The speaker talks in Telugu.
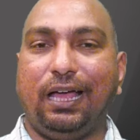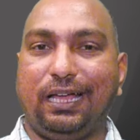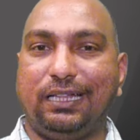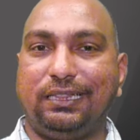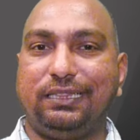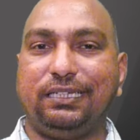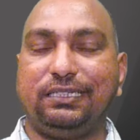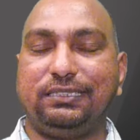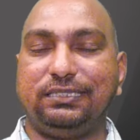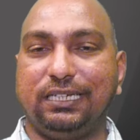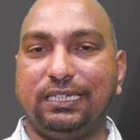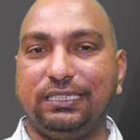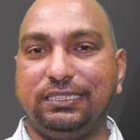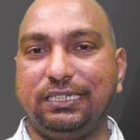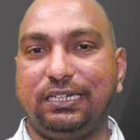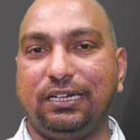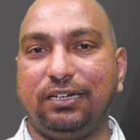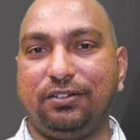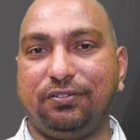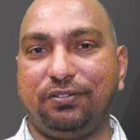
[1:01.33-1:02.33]
హత్య
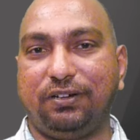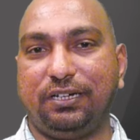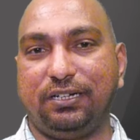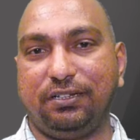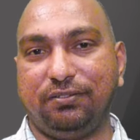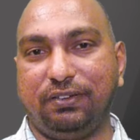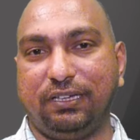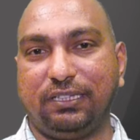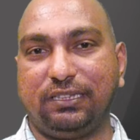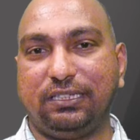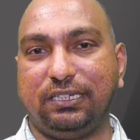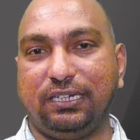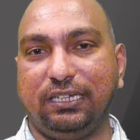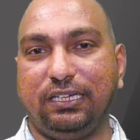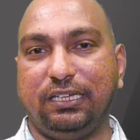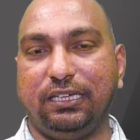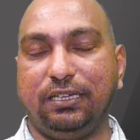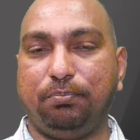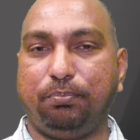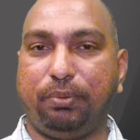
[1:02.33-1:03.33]
చేసినటువంటి
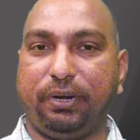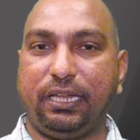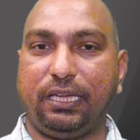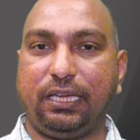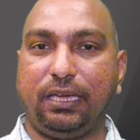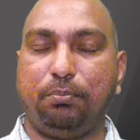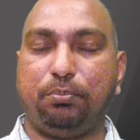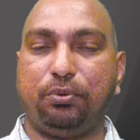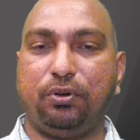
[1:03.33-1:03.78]
వ్యక్తిని ఇప్పటికే